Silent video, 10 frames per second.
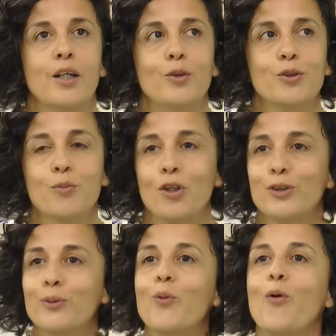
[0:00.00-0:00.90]
nos
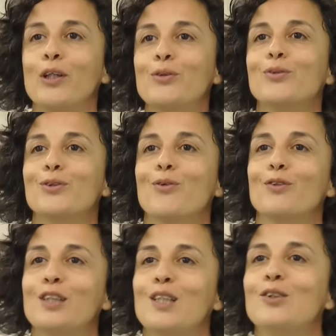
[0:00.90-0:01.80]
mostra o quanto os
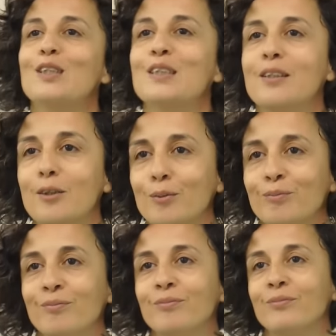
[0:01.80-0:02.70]
conselhos estão
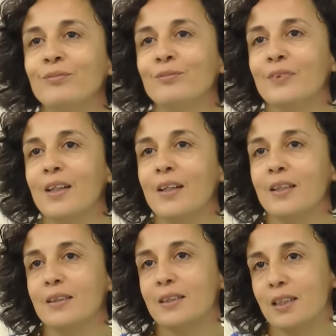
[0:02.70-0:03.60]

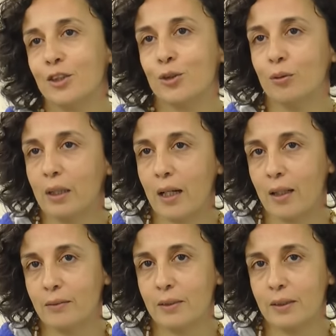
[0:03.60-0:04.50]

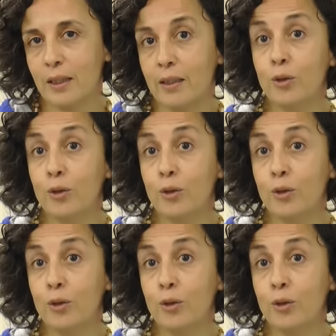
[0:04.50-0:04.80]
desarticulados, né?